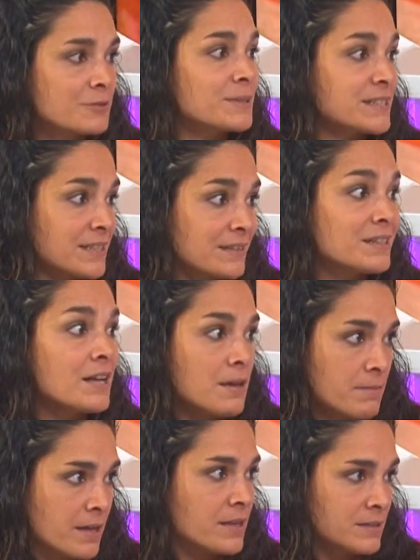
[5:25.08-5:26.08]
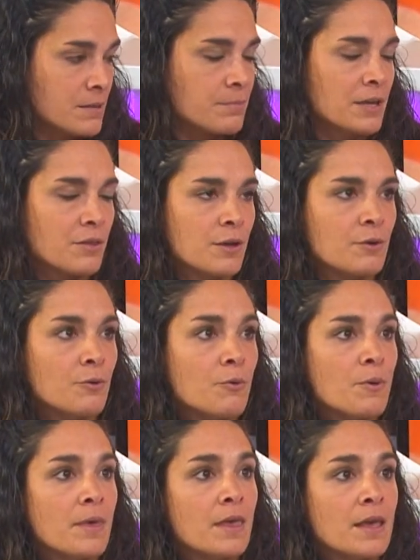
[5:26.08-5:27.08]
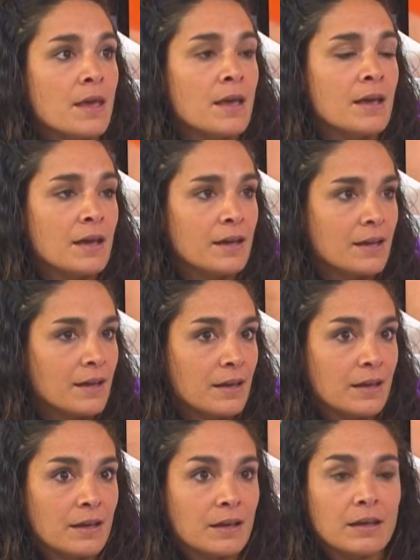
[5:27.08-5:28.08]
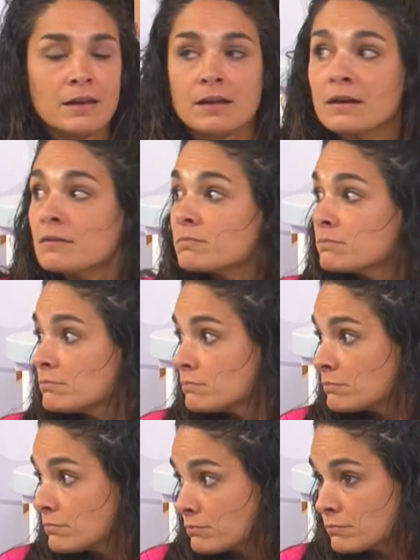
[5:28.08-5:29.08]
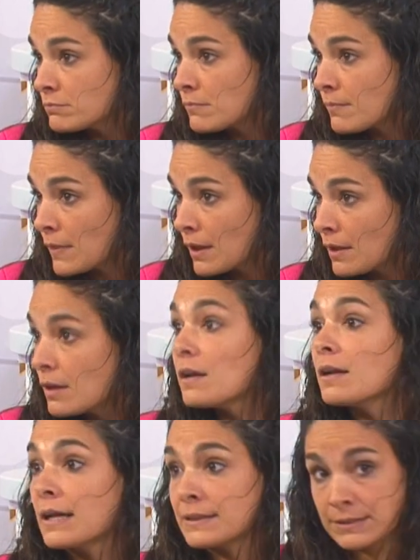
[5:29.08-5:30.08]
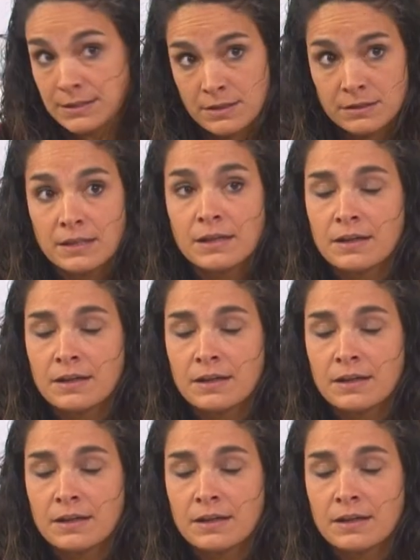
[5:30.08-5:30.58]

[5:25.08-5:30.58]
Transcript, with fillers: bastante elevadas de precio. Eh, la tasa de interinidad. Yo creo que en, la